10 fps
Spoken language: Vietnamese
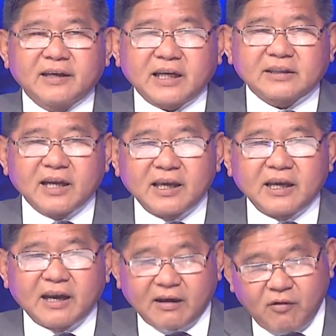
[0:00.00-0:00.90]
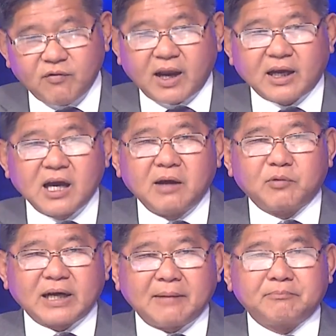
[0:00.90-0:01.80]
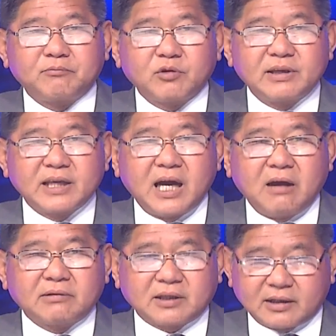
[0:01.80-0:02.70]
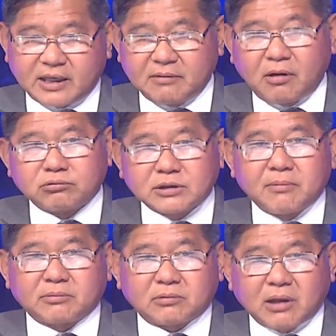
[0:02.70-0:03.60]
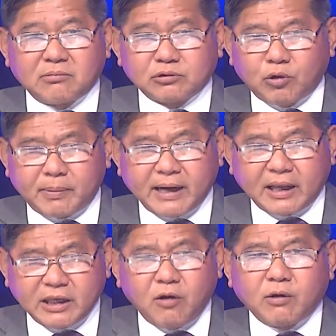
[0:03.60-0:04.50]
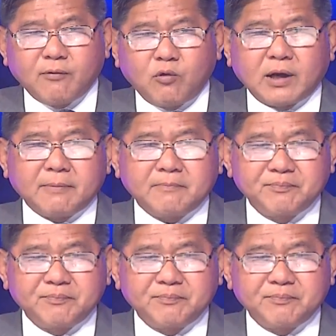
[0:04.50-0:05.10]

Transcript: Cách đây nghĩa là cũng phải cỡ hơn một năm, quý vị nhớ không? Cái thời kỳ mà ông Trump làm tổng thống, tôi lột mặt nạ nhiều cái vụ lắm.